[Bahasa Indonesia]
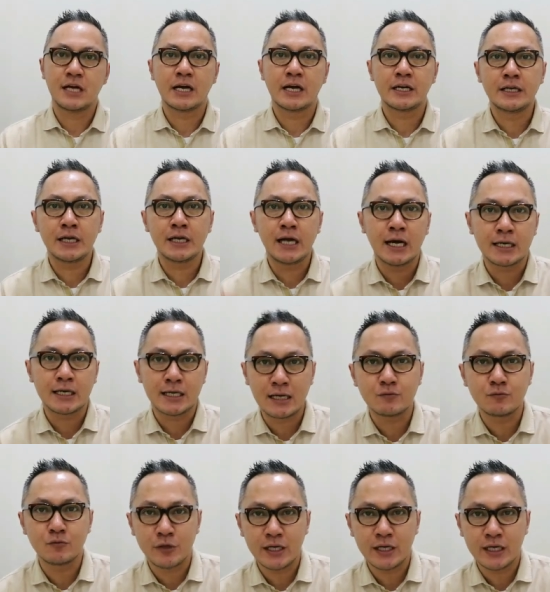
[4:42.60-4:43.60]
jangan
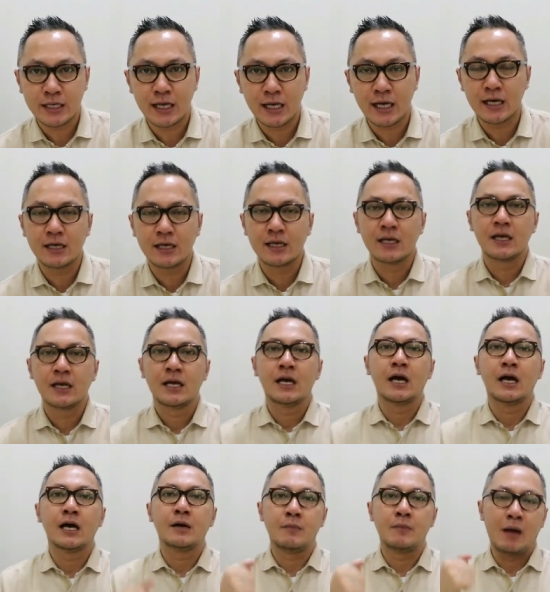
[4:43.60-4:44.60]
didengarkan mungkin ya
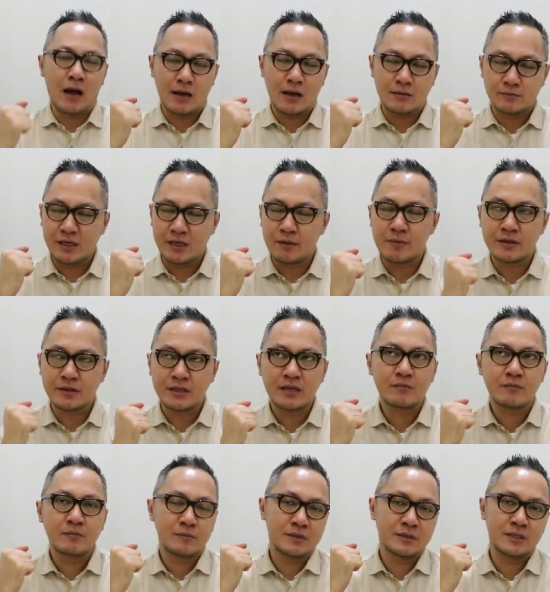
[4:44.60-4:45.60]
yang
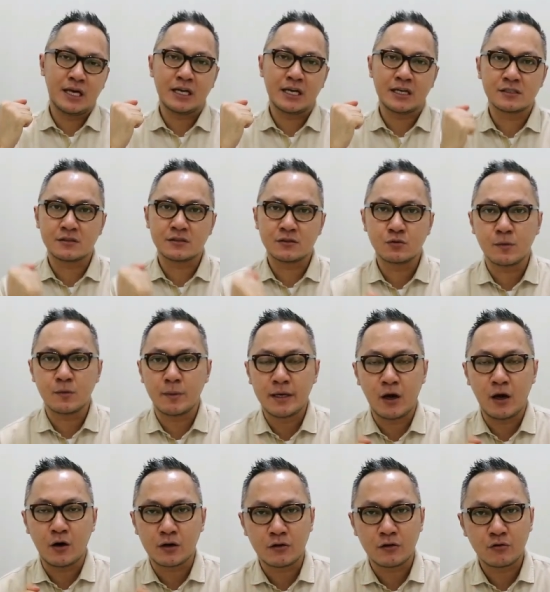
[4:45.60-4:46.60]
penting minta restu
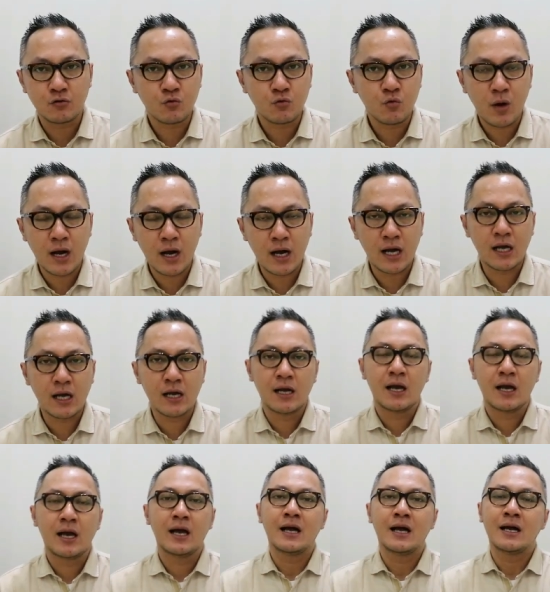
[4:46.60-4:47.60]
kepada orang tua
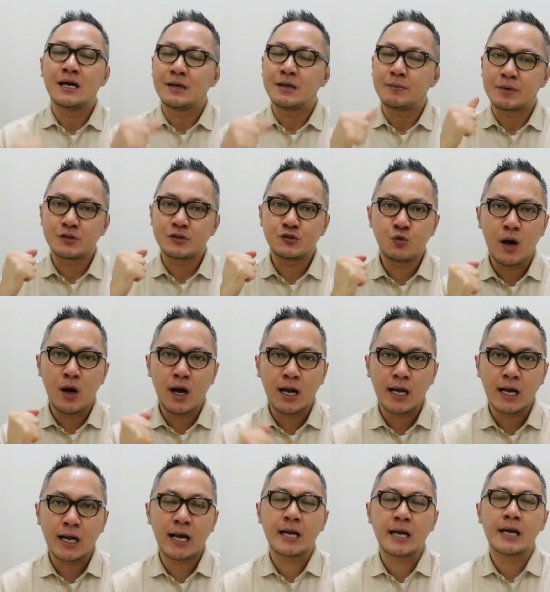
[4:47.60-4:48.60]

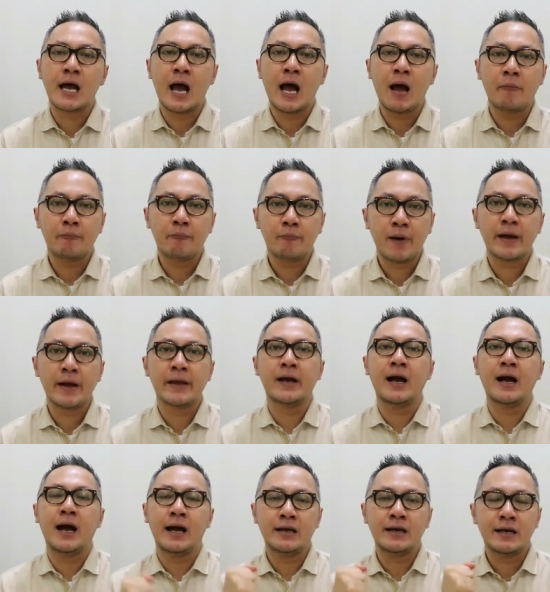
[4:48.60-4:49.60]
perjuangkan apa
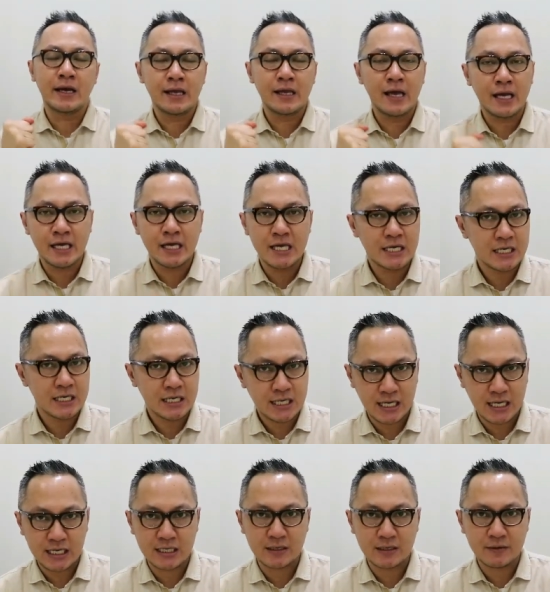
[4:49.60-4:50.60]
yang Anda
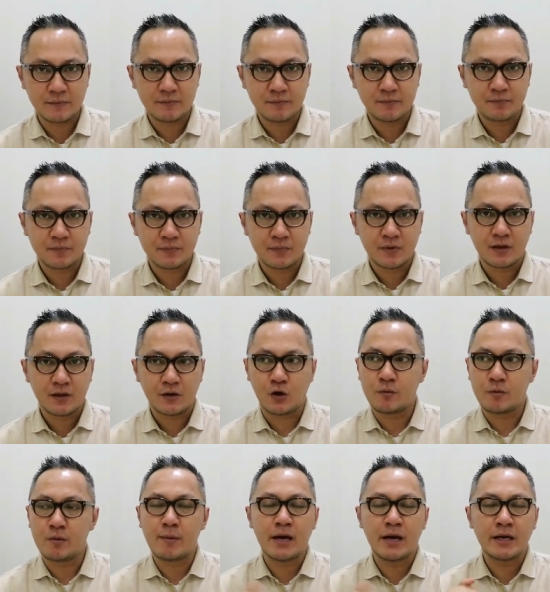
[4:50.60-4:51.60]
yakinkan.
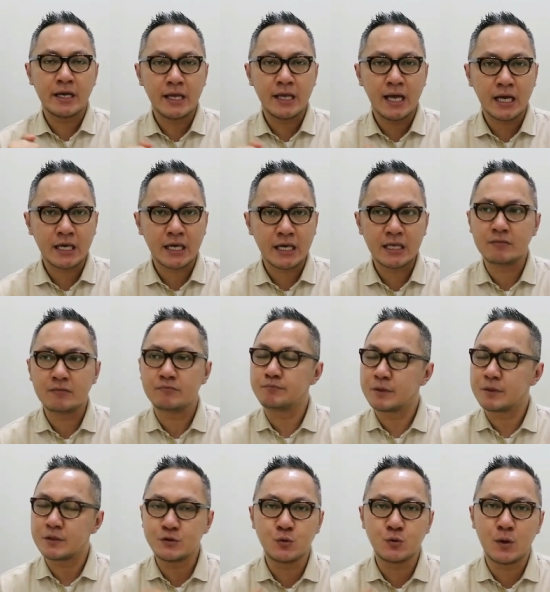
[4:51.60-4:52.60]
Kalau memang Anda
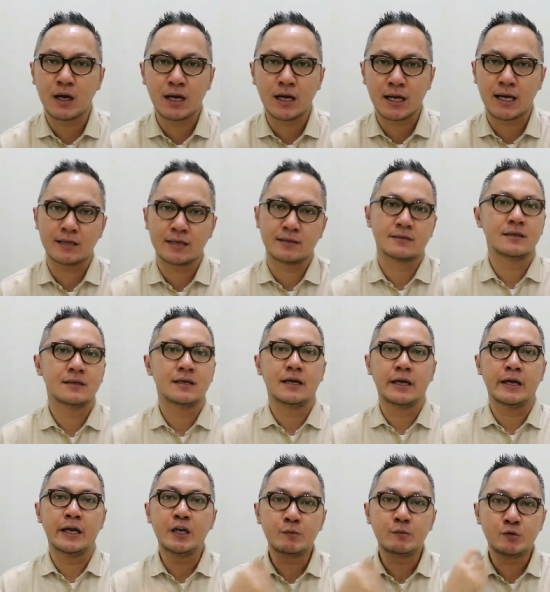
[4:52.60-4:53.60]
yakin, perjuangkan.
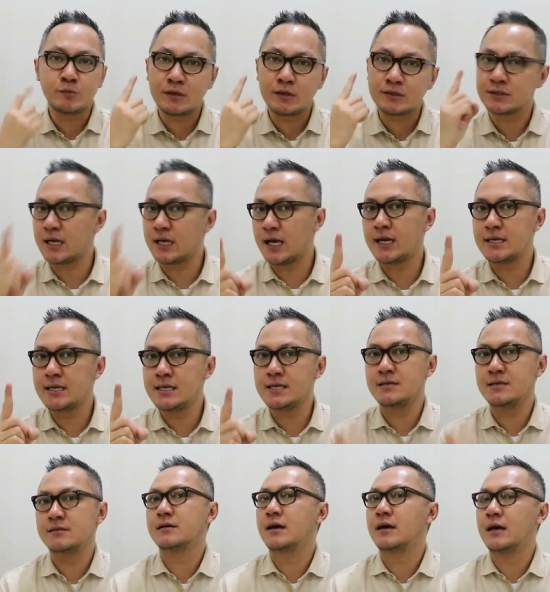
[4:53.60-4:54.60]
Hidup cuma
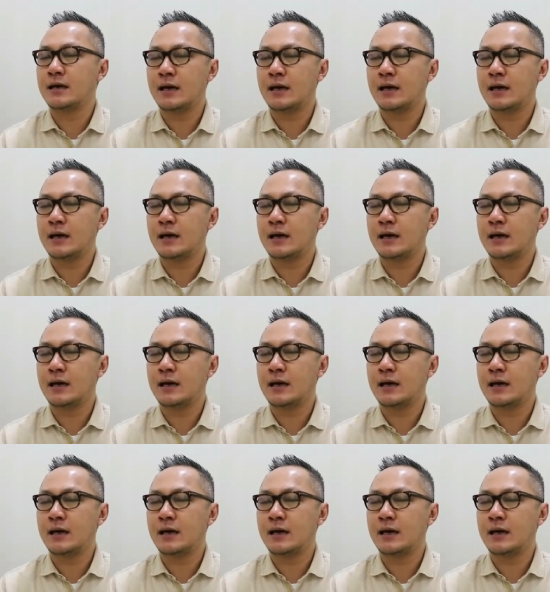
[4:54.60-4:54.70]
sekali,